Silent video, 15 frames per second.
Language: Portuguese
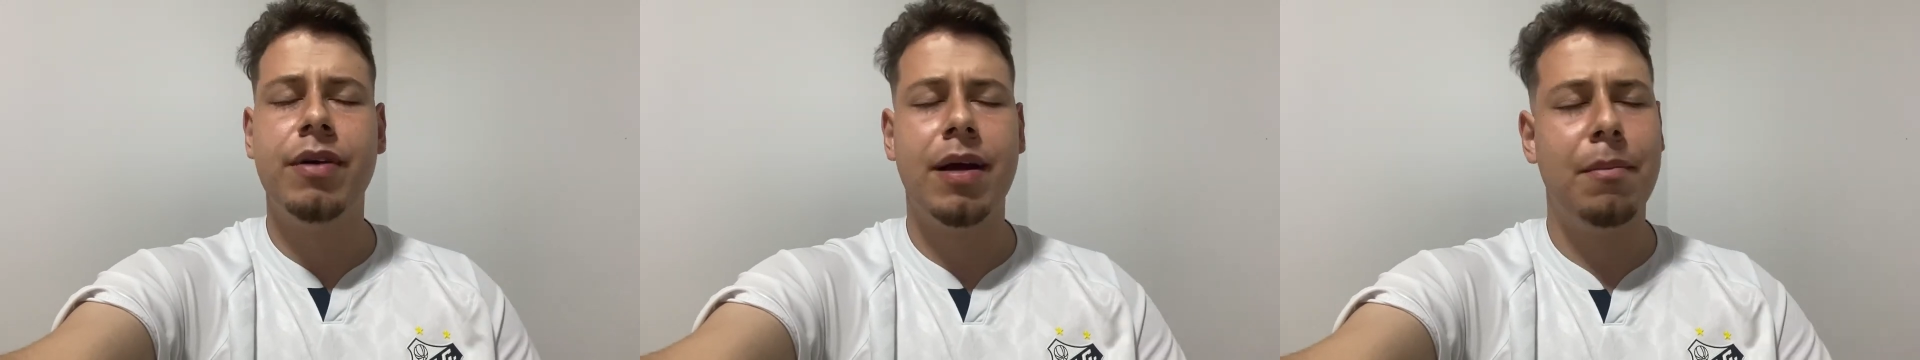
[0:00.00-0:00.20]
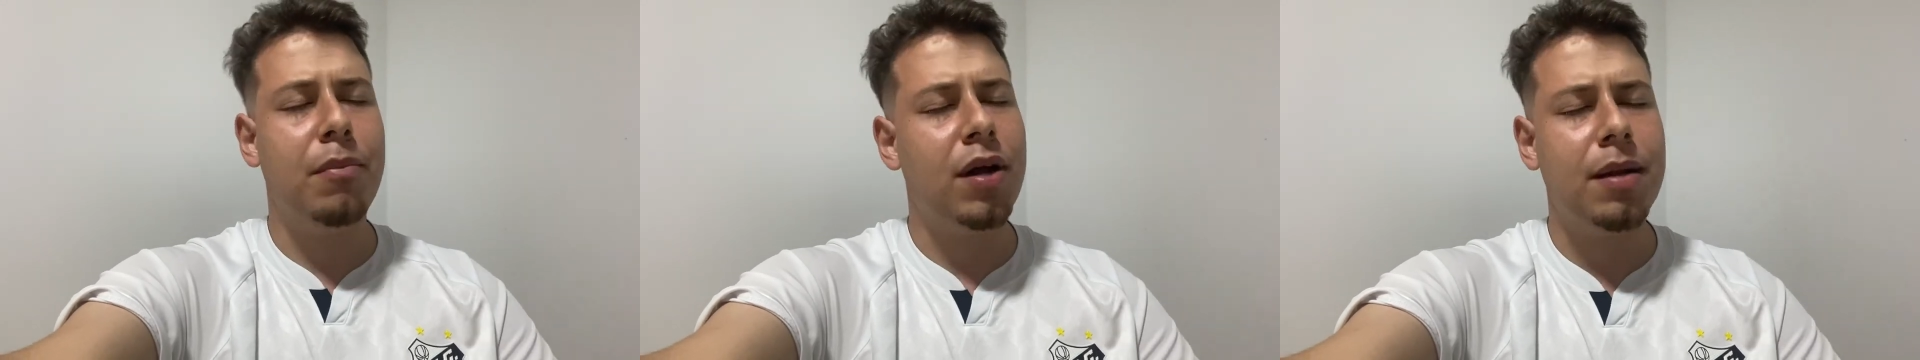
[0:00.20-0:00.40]

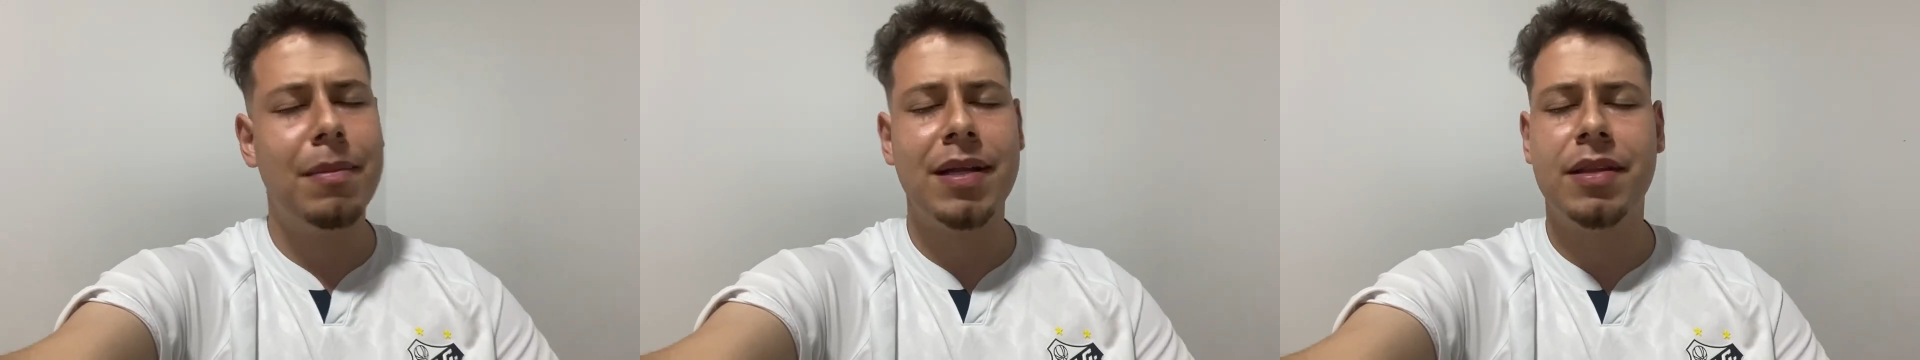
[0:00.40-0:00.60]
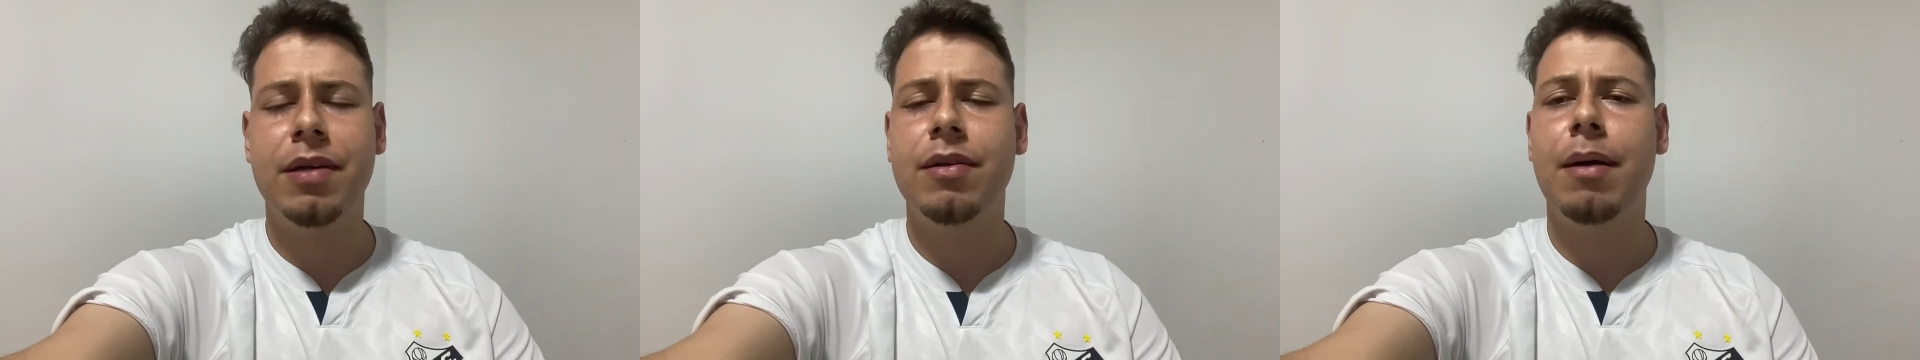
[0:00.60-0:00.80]
a bola
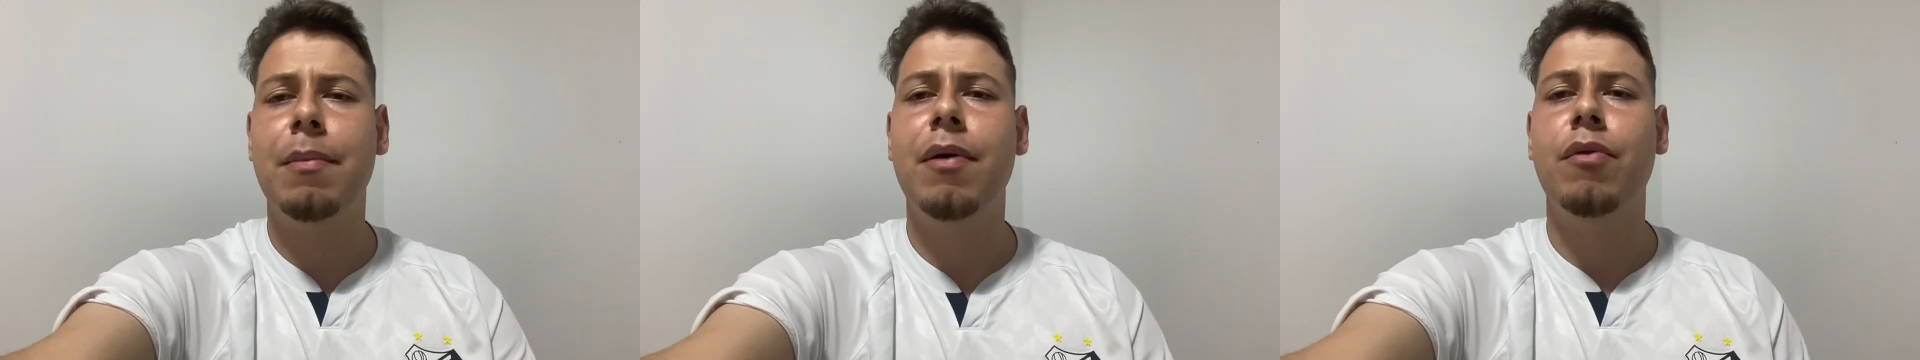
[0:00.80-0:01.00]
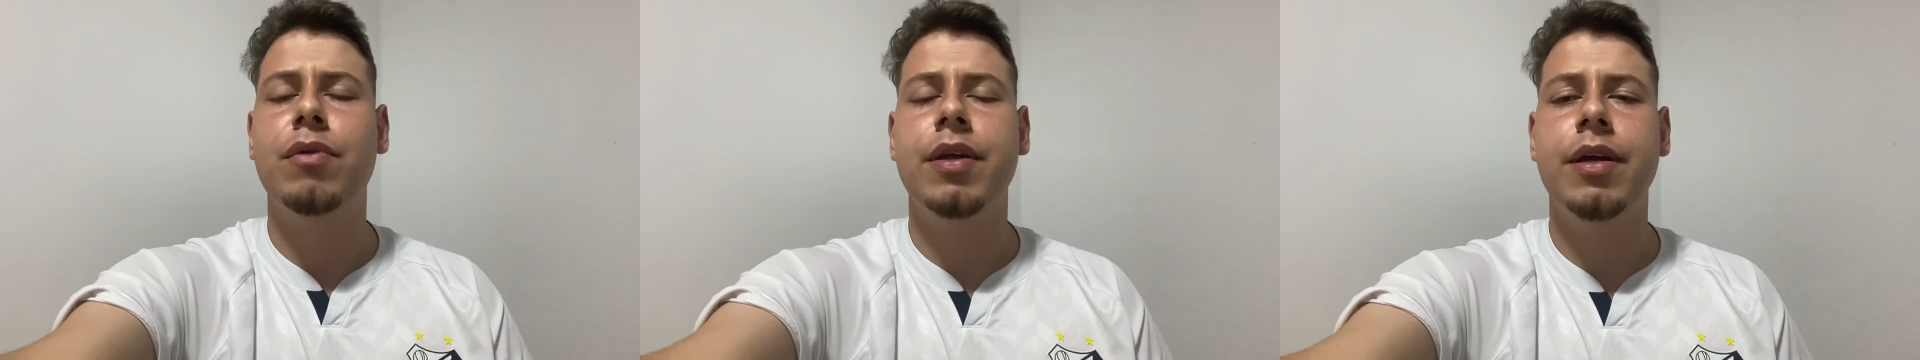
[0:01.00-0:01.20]
bateu na
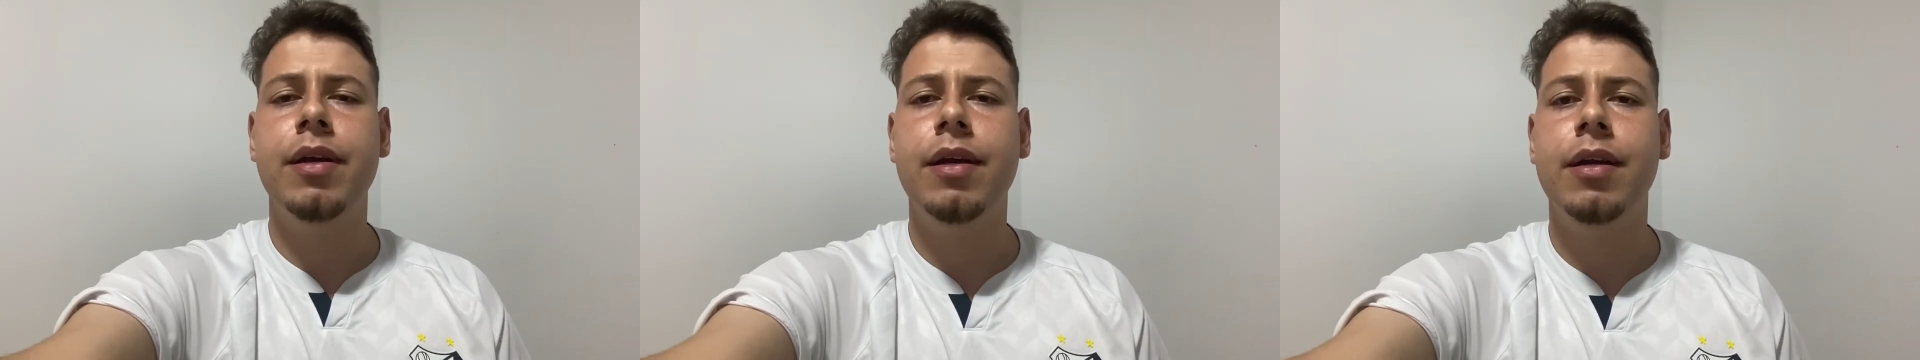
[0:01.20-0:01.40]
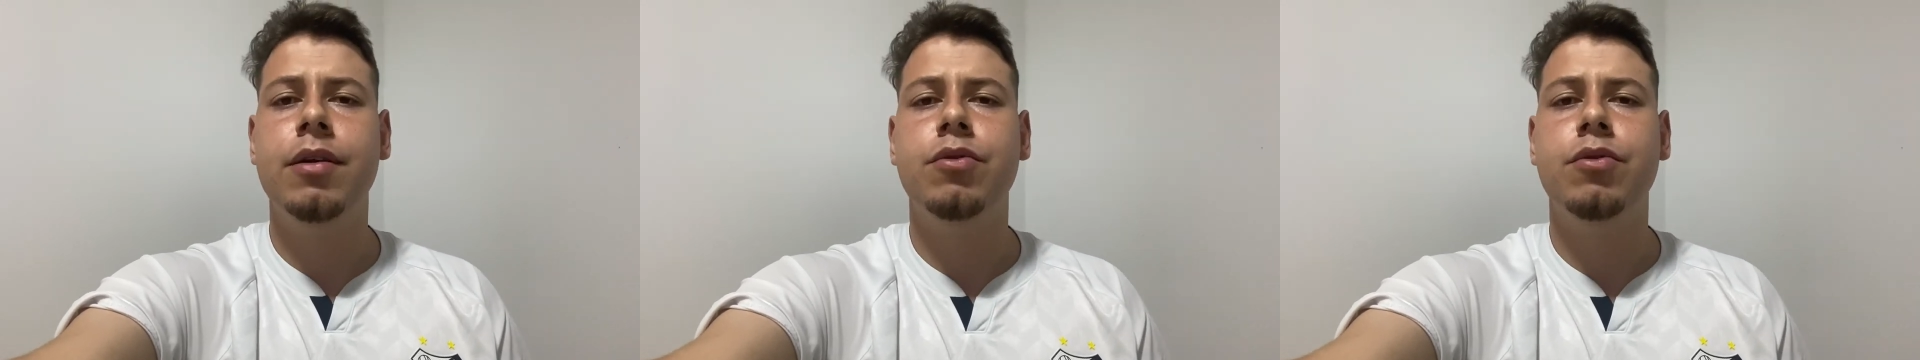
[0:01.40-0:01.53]
mão dele